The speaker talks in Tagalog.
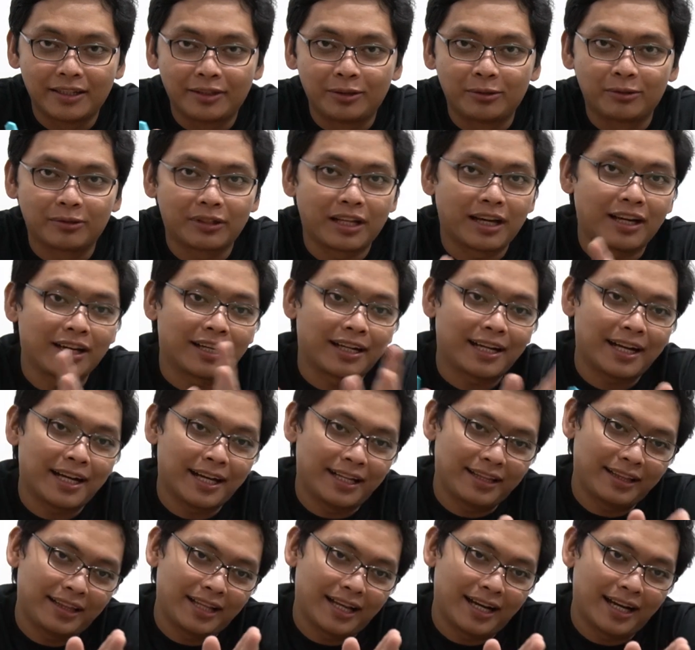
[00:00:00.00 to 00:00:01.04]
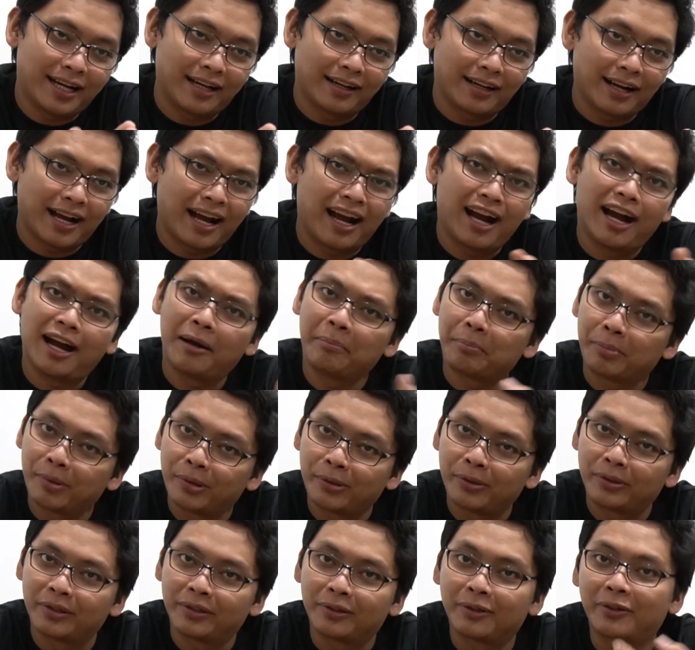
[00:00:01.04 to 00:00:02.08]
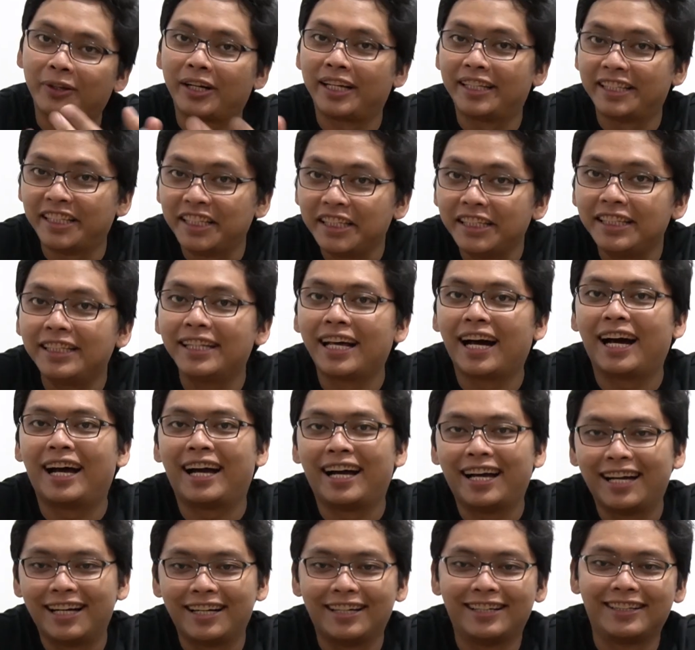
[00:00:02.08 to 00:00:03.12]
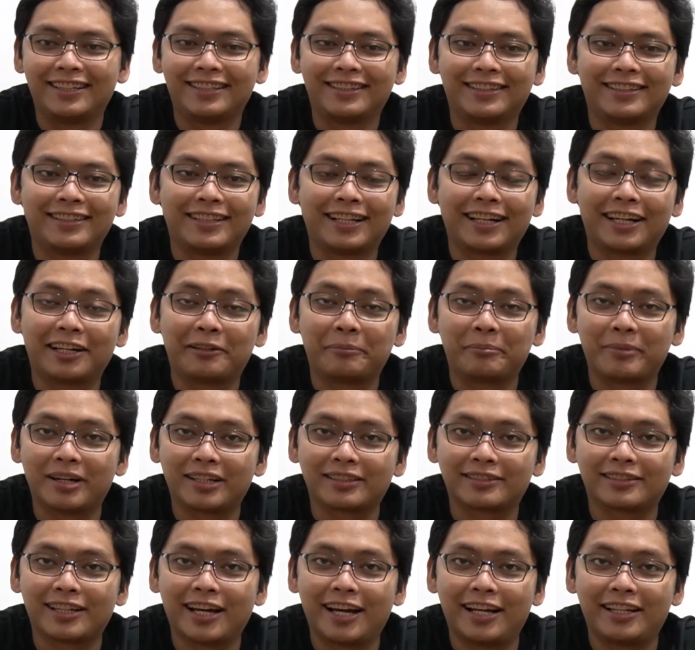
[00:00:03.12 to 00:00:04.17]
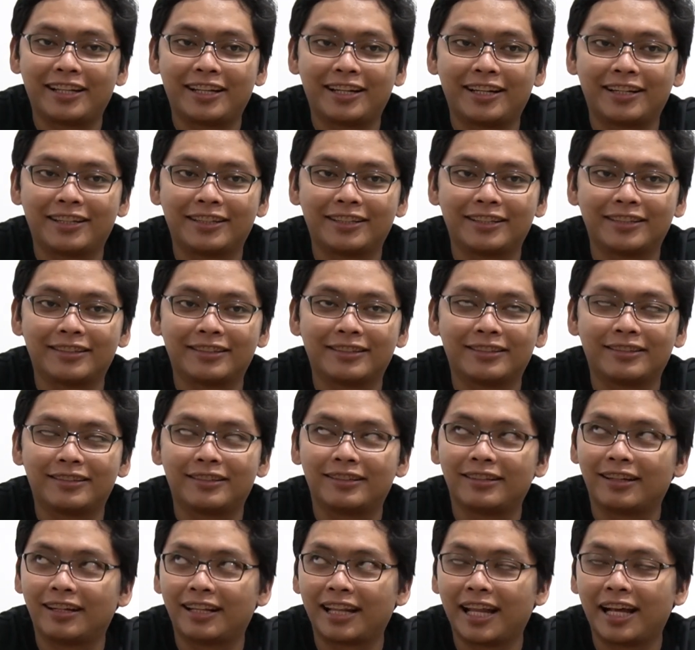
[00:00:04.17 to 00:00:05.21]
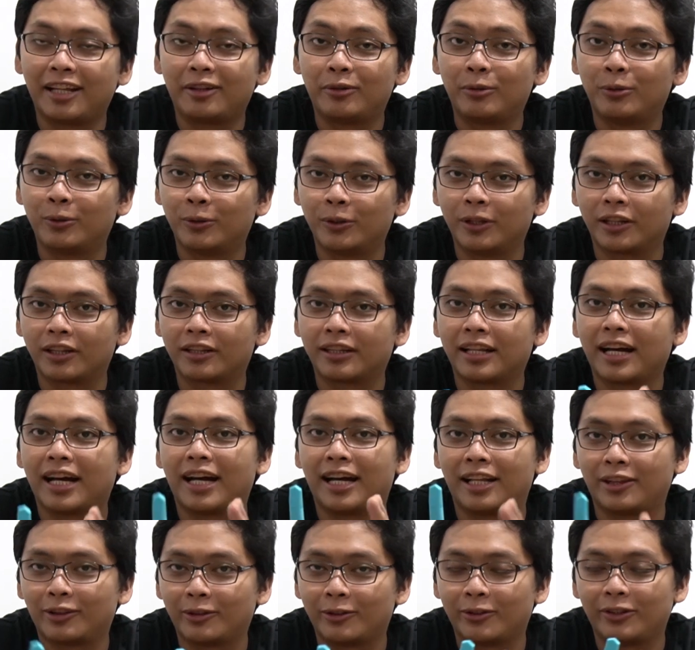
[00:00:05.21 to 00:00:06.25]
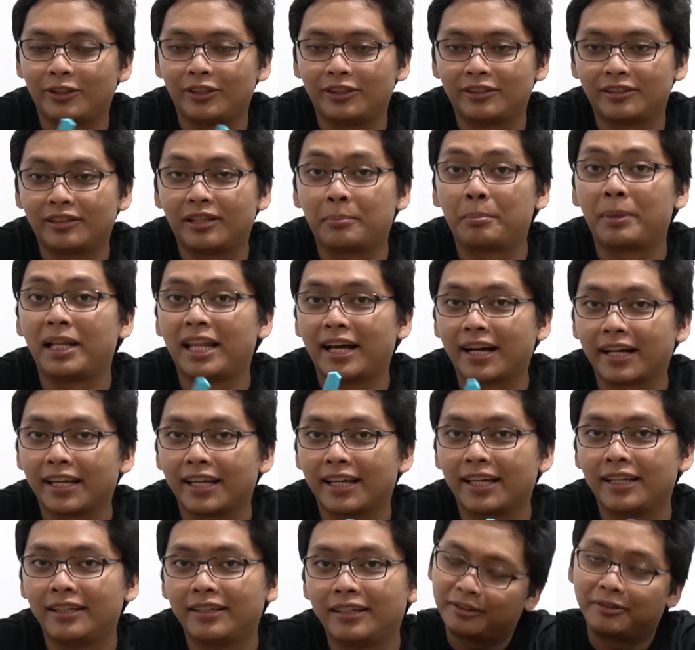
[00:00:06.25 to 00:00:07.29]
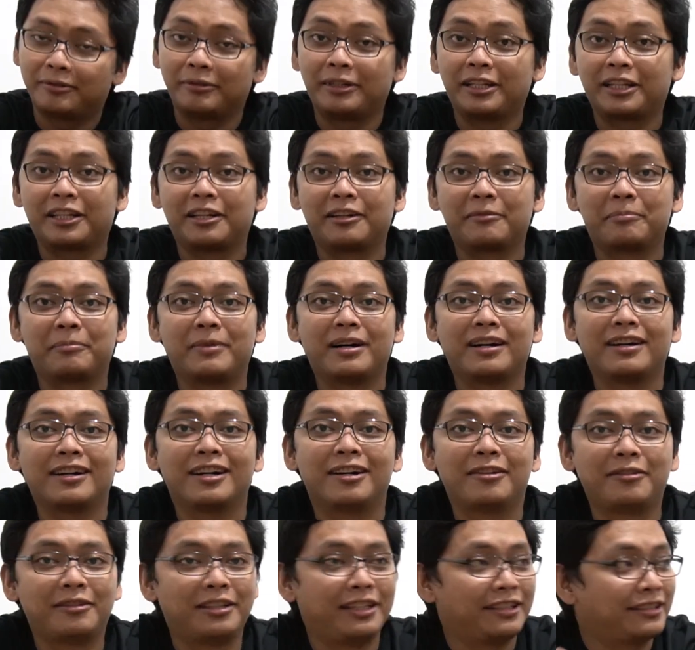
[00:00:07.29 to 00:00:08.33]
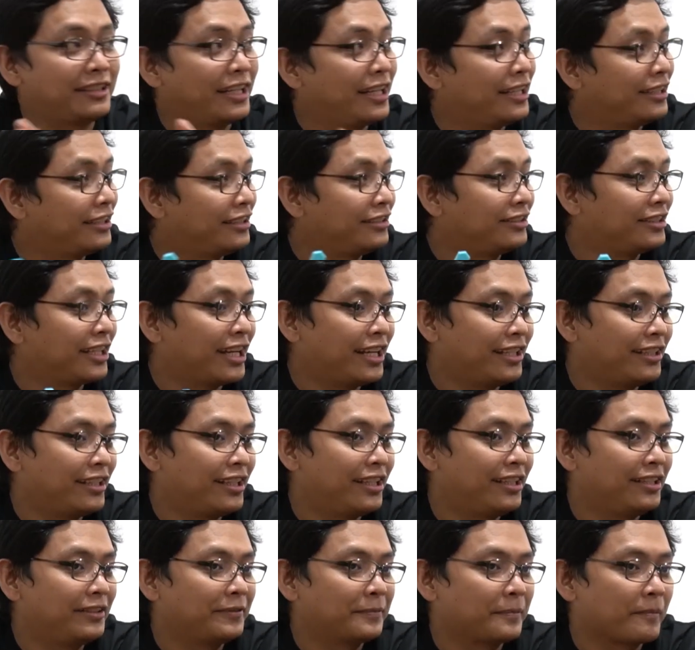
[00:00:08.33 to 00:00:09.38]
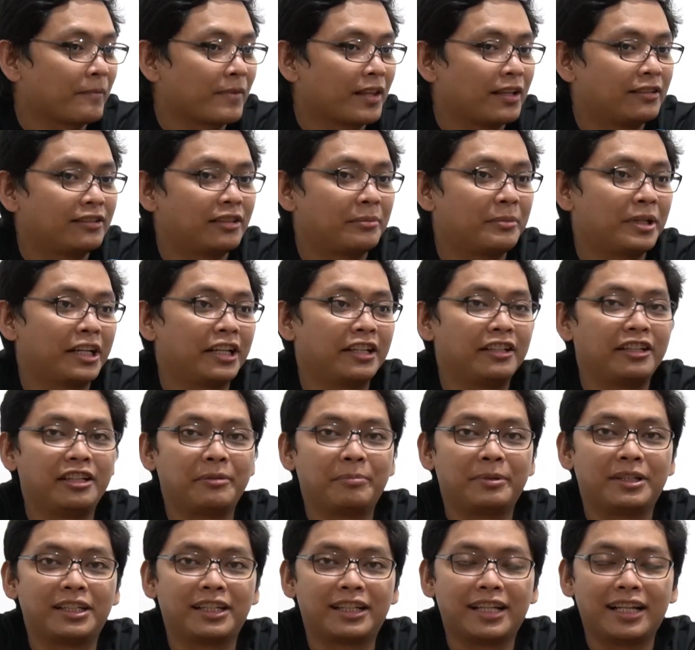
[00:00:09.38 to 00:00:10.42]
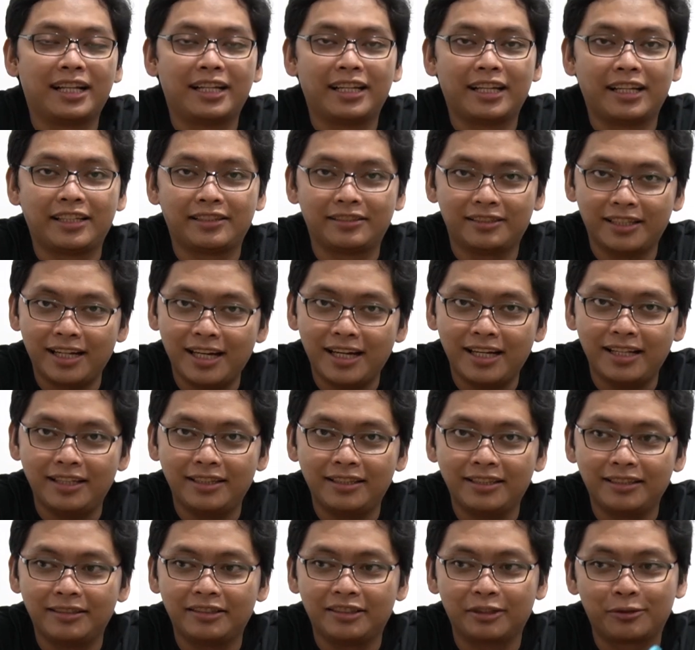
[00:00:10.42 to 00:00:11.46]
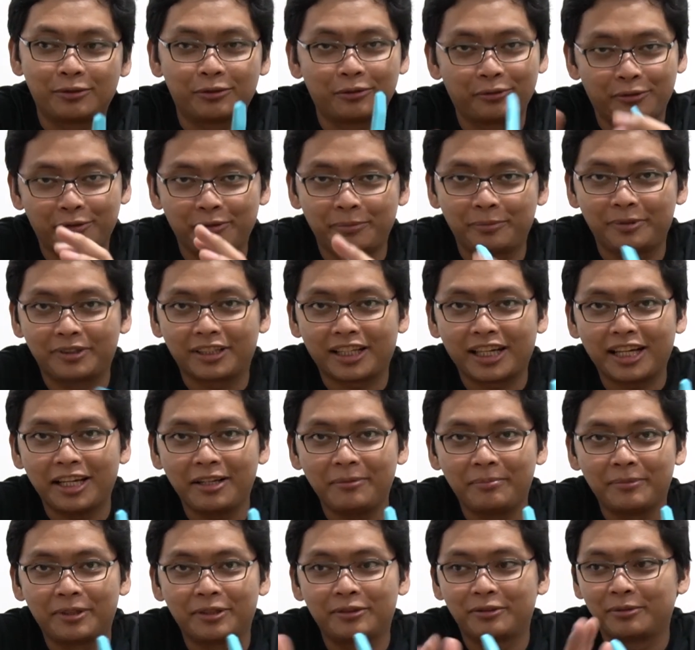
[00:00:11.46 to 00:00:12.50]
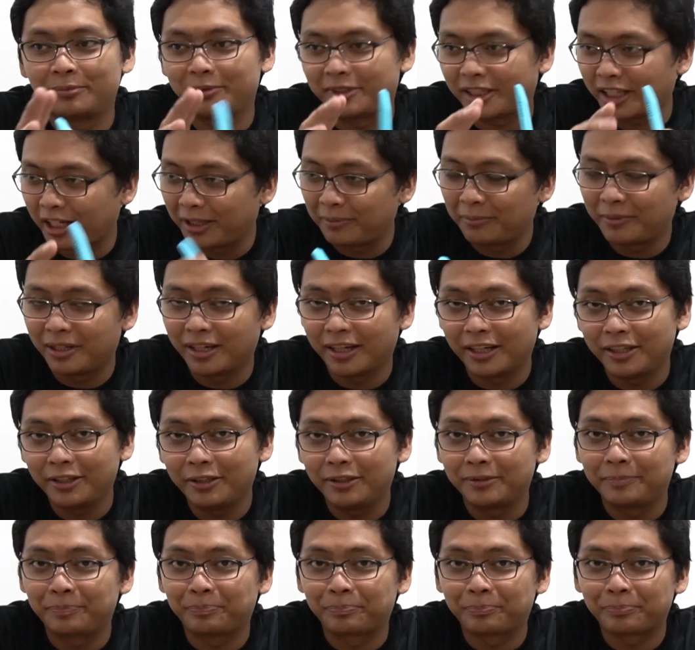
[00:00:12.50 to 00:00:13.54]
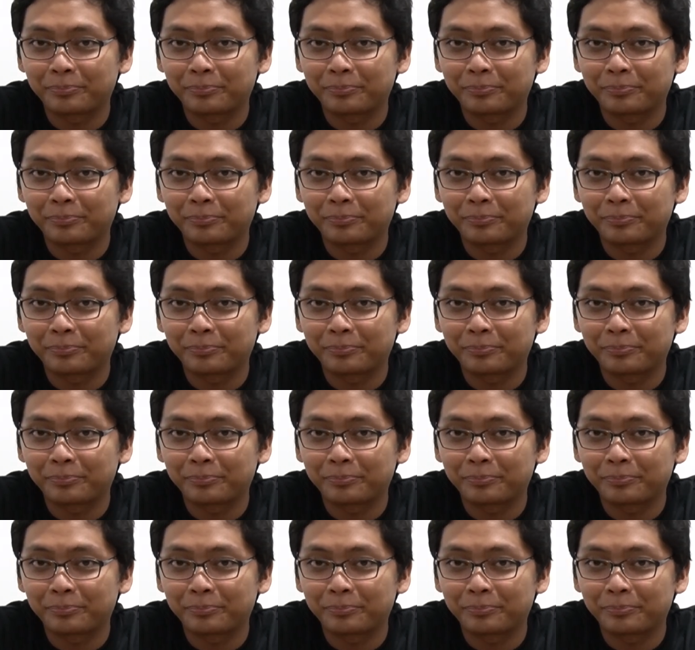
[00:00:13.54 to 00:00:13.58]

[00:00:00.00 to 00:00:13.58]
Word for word: Nung nakaraan lang, kahapon o kanina, nag-unbox tayo ng Glad Hulk na Hot Toys na malaki. Welcome back nga ulit sa ating channel. Sa mga hindi pa nagla-like dyan, nagsusubscribe, mag-subscribe na kayo.